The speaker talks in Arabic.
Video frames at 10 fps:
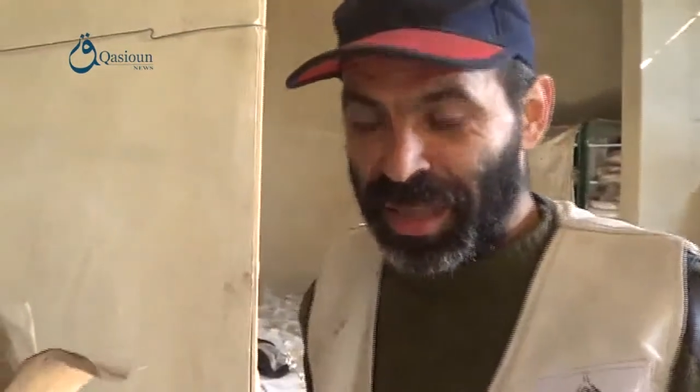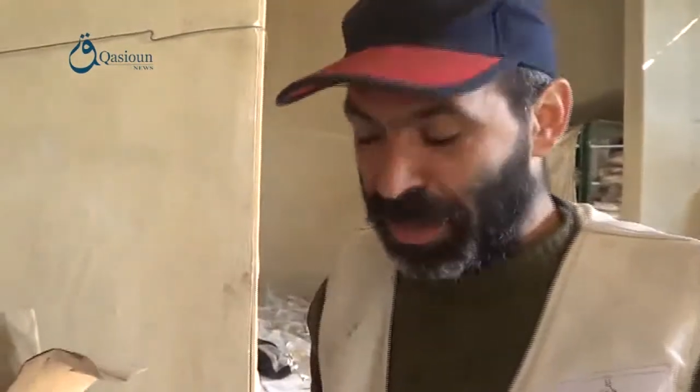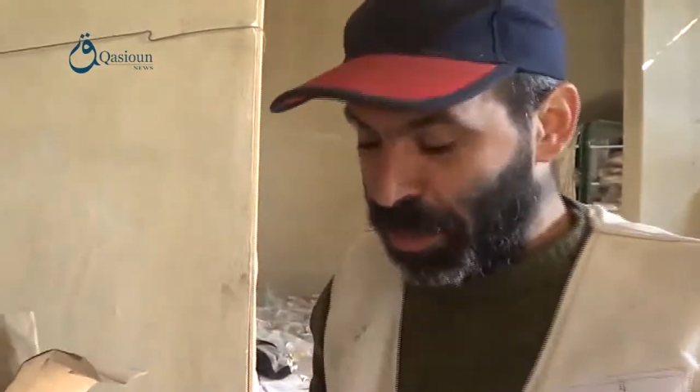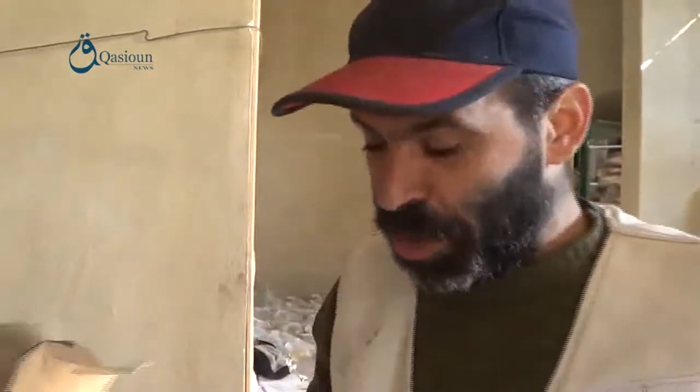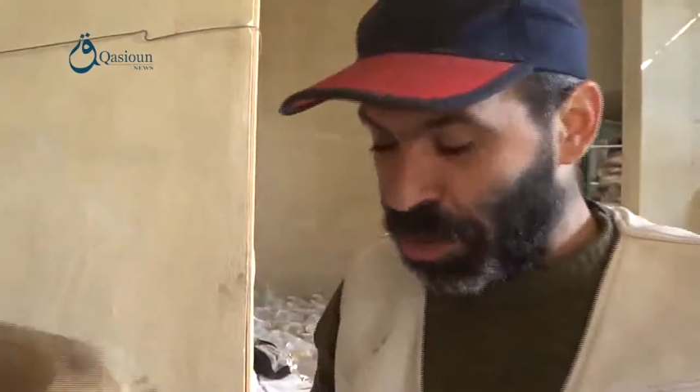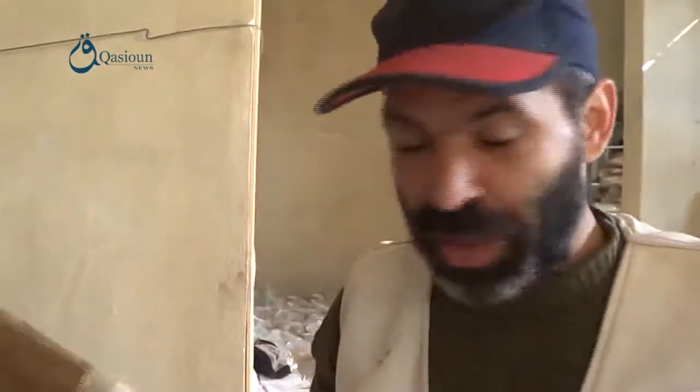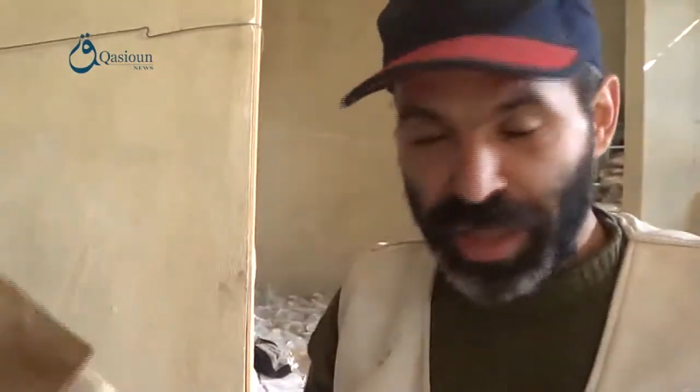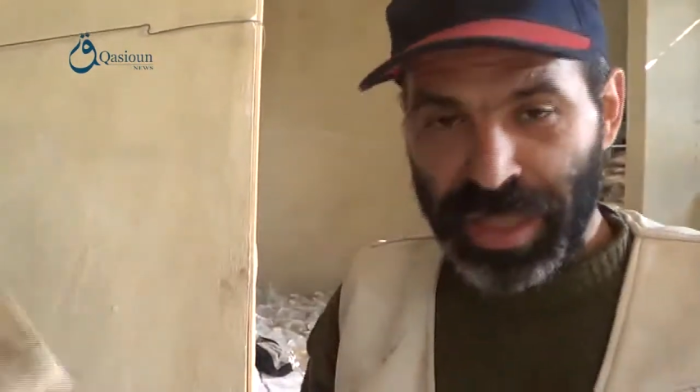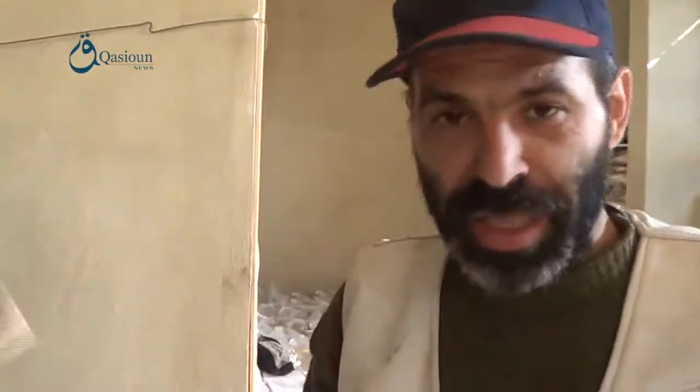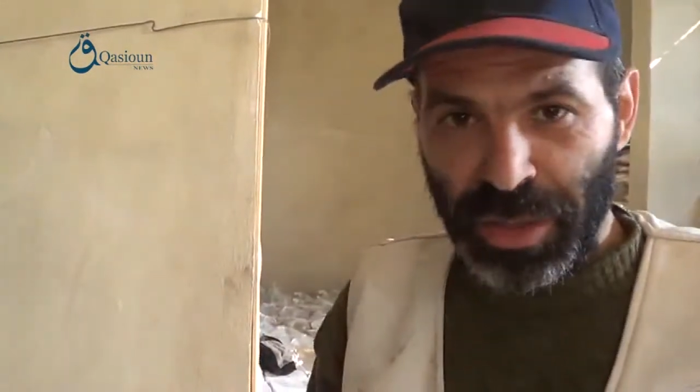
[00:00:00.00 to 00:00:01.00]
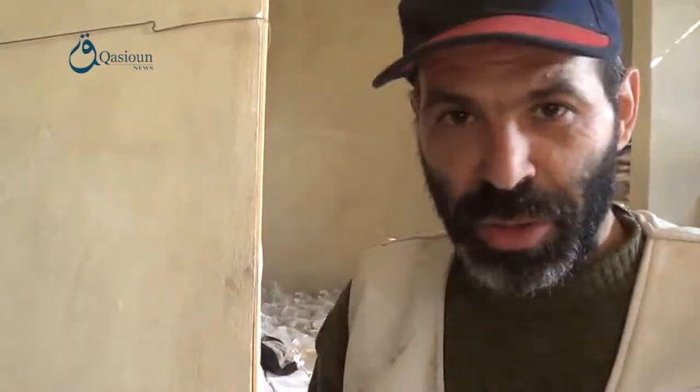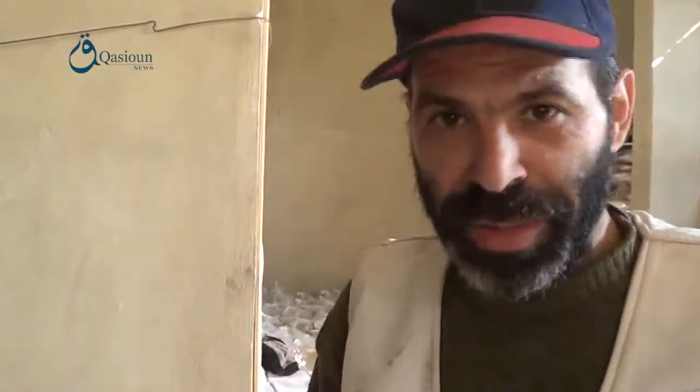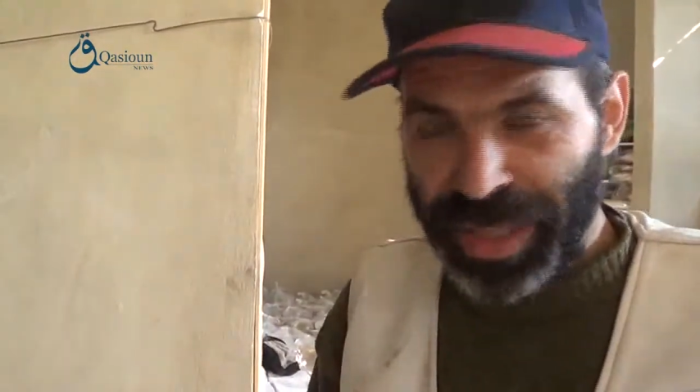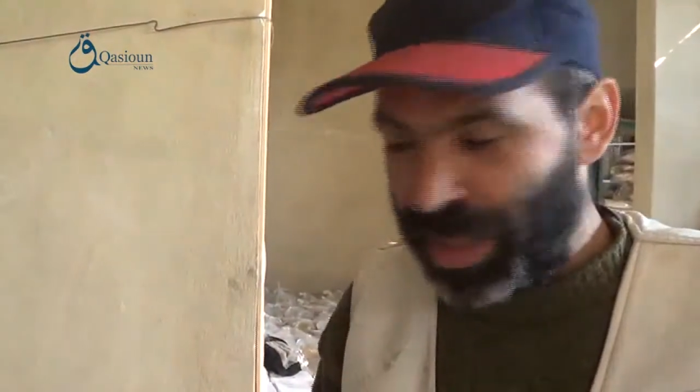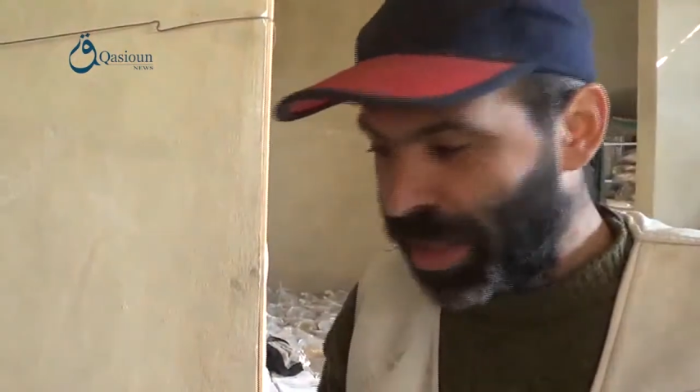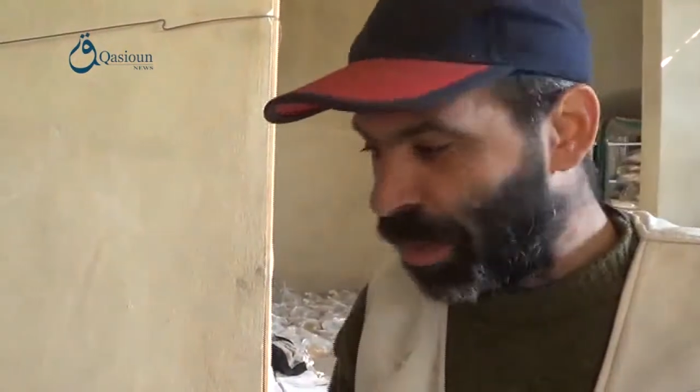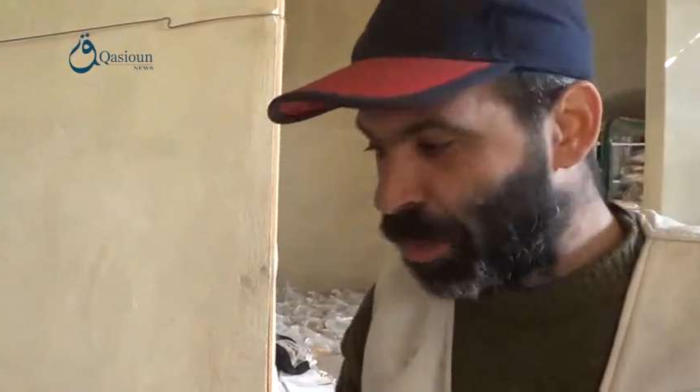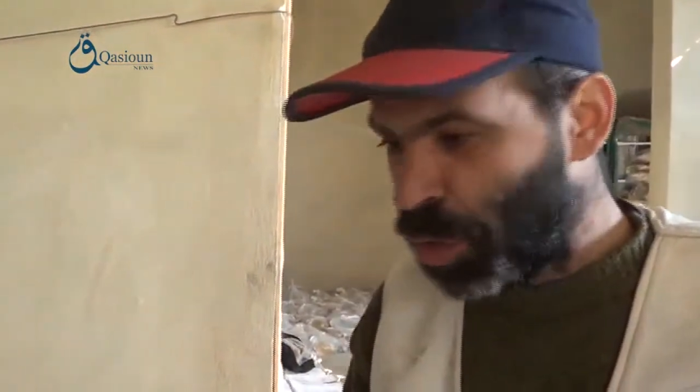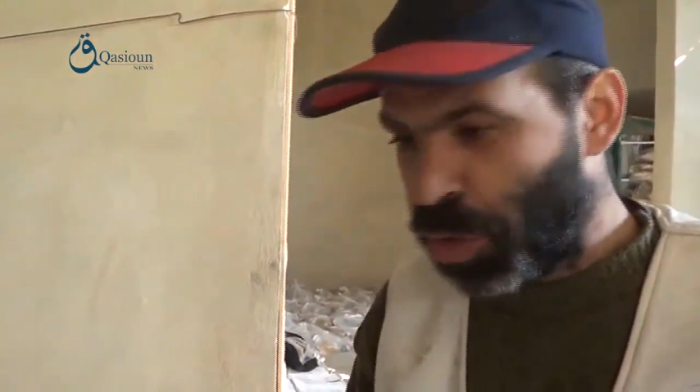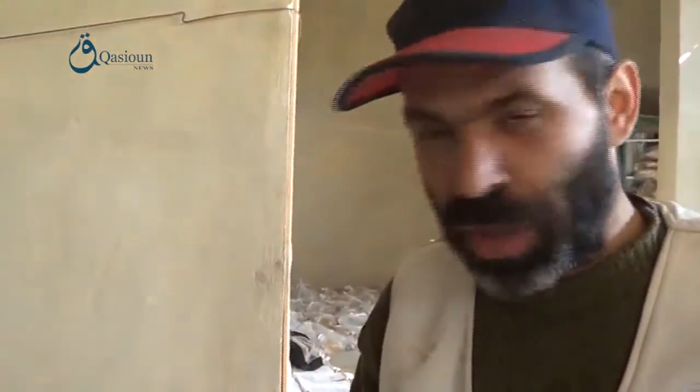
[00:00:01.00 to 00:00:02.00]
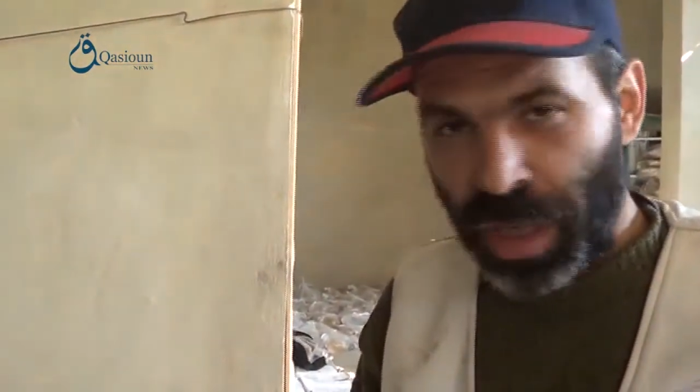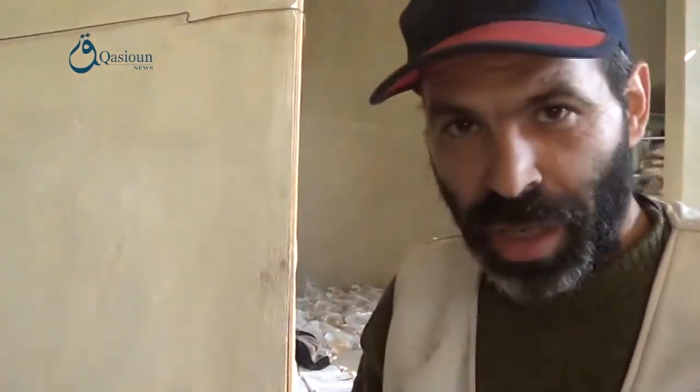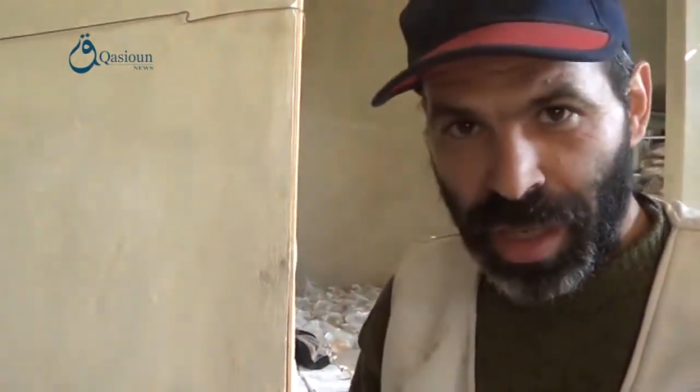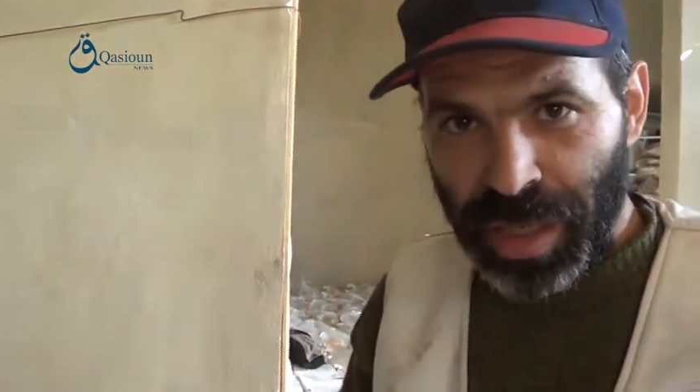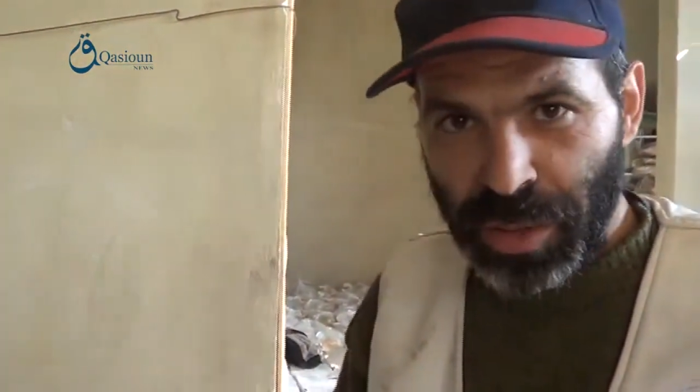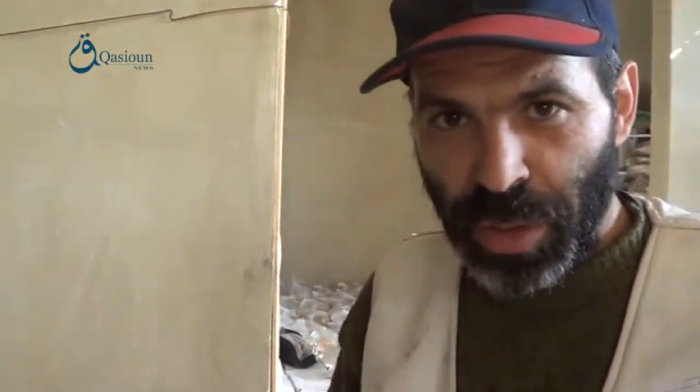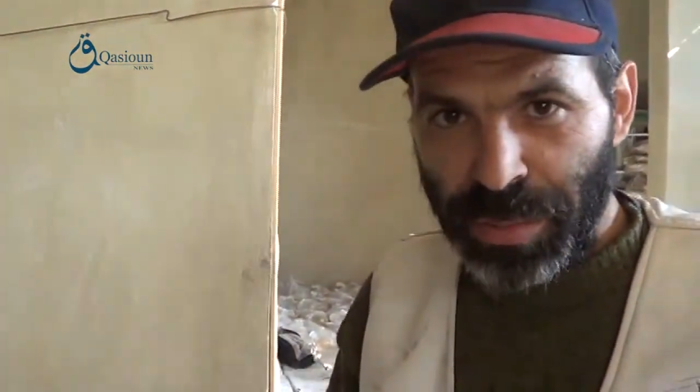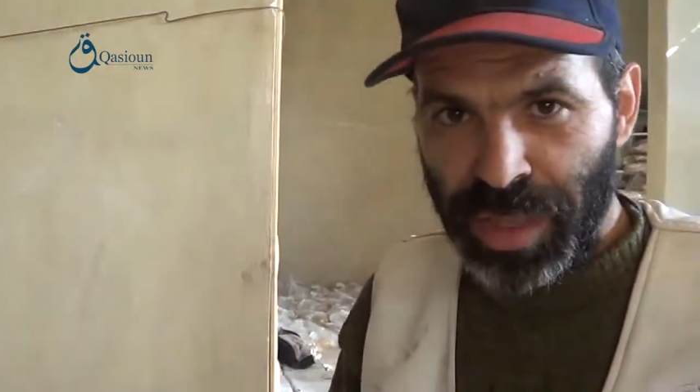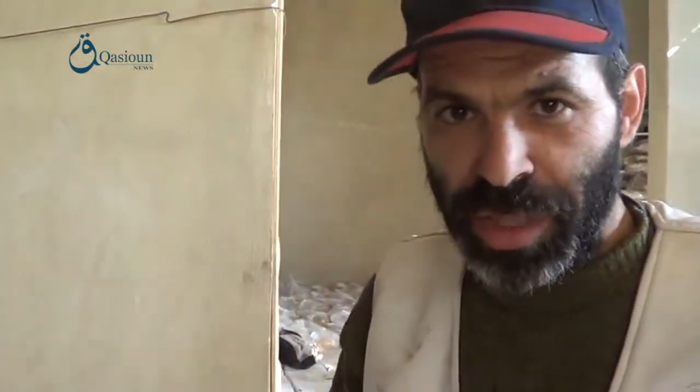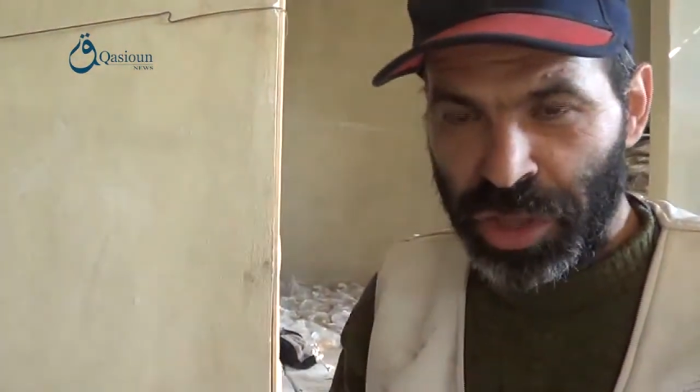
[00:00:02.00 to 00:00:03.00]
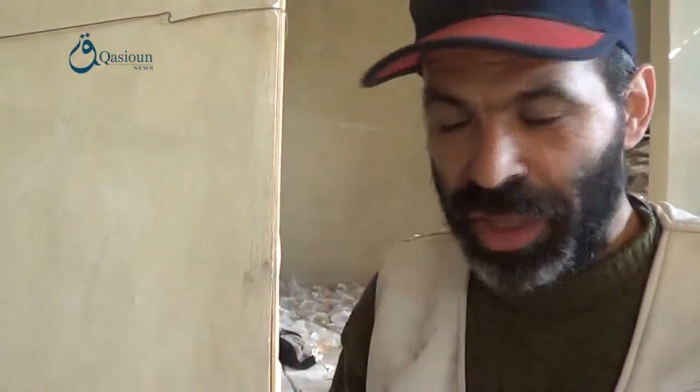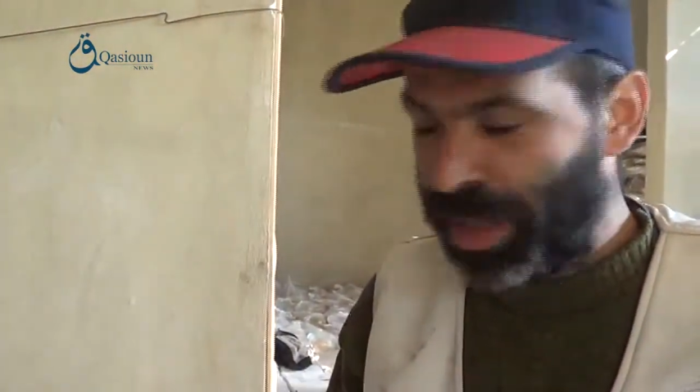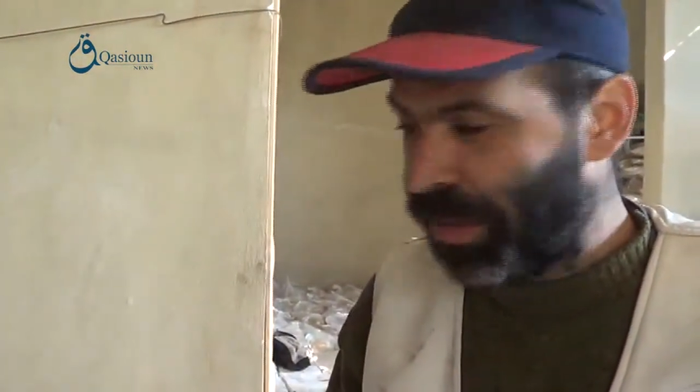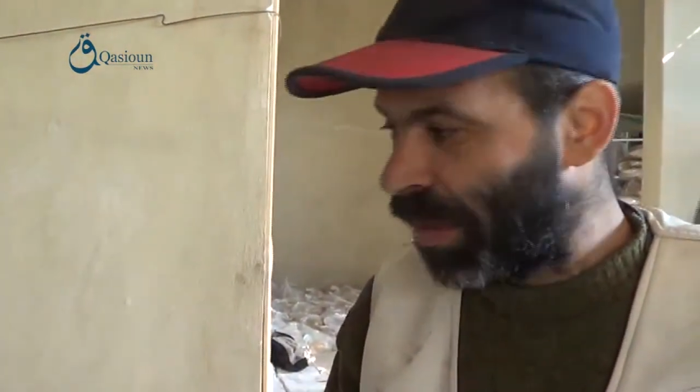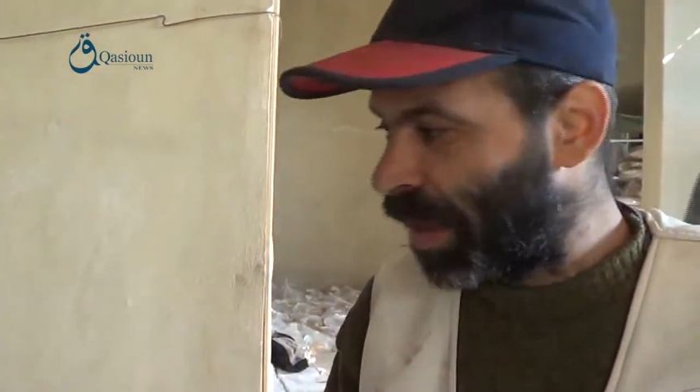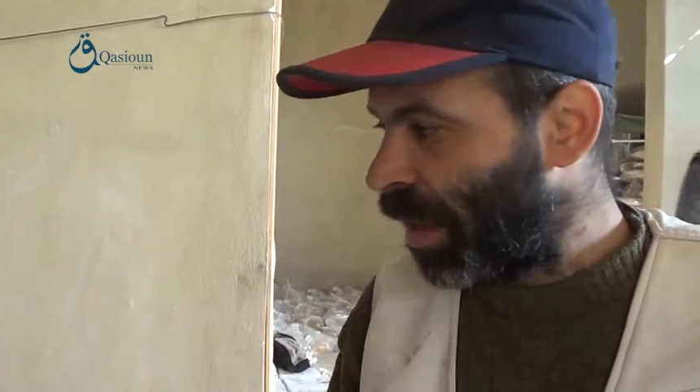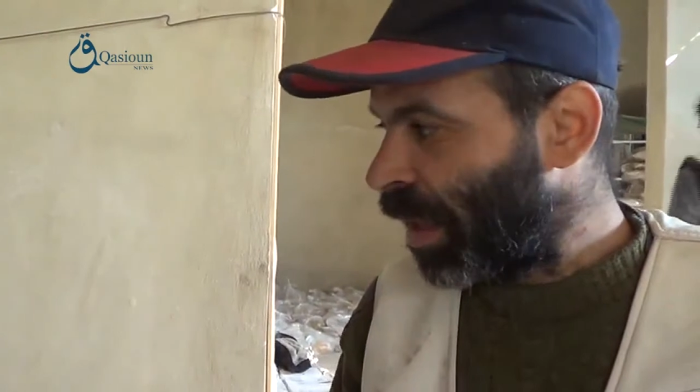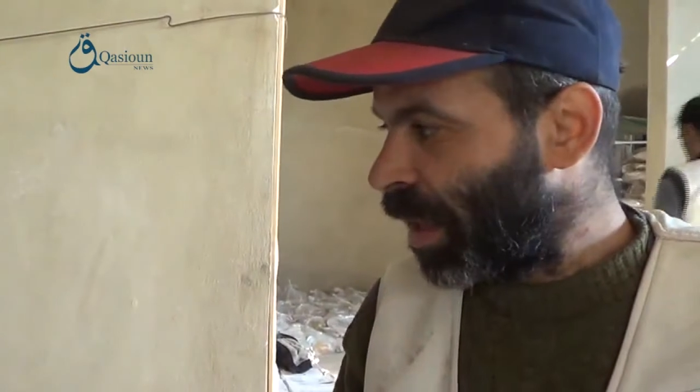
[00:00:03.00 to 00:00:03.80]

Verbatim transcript: آه، بنشكر إذاعتكم الكريمة بنشكر قناتكم الشريفة